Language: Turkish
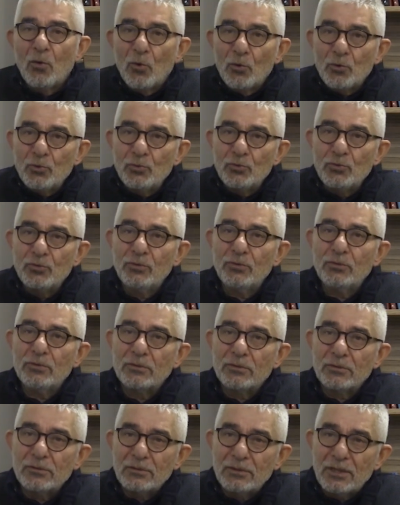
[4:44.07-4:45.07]
oyunu
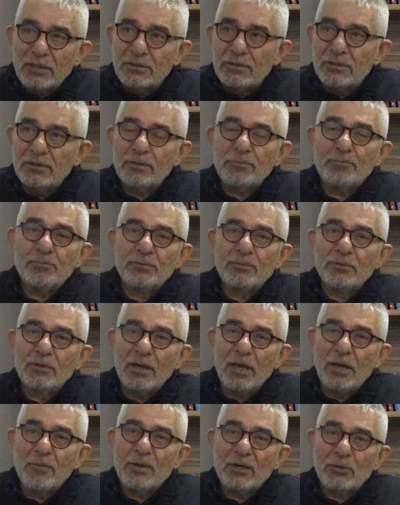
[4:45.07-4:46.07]
getirip
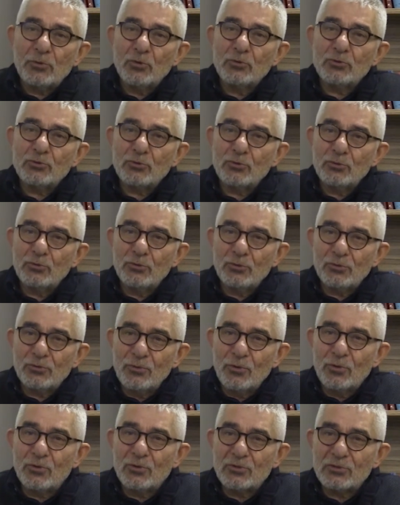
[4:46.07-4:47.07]
emek özgürlük
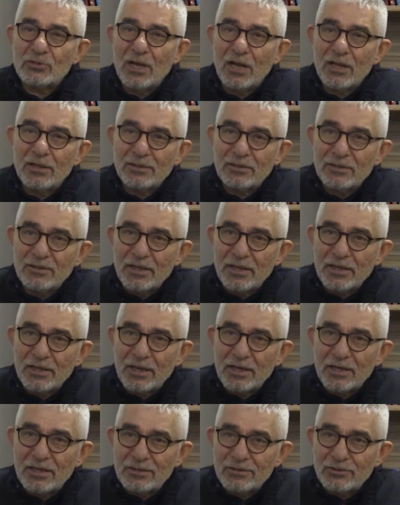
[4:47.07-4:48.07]
logosu altında
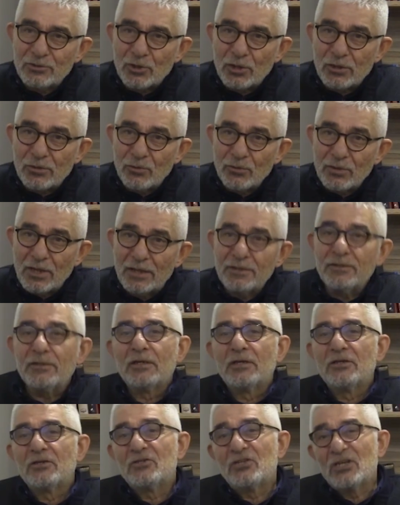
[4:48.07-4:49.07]
yer alacak olan
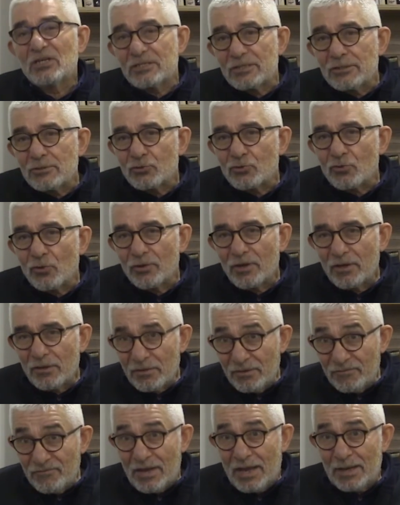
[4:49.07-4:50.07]
Yeşil Soy'a
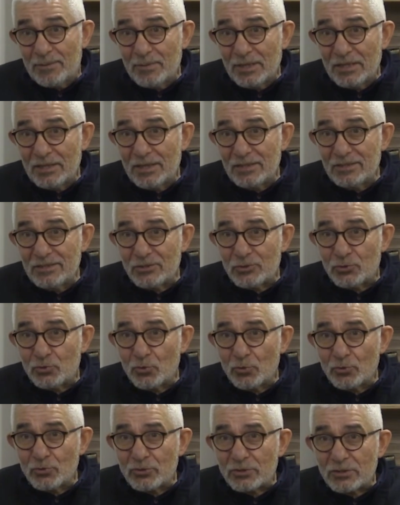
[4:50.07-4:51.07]
vermelerini
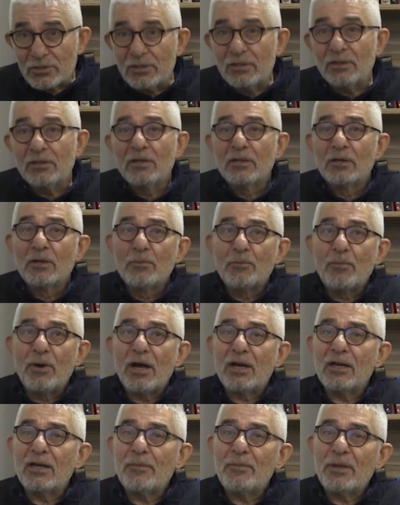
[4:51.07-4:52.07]
istiyoruz ki
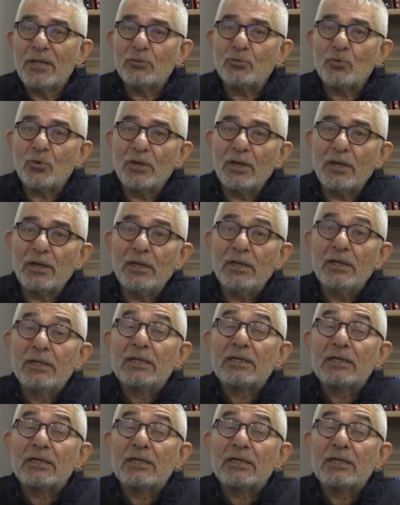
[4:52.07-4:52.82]
parlamentoya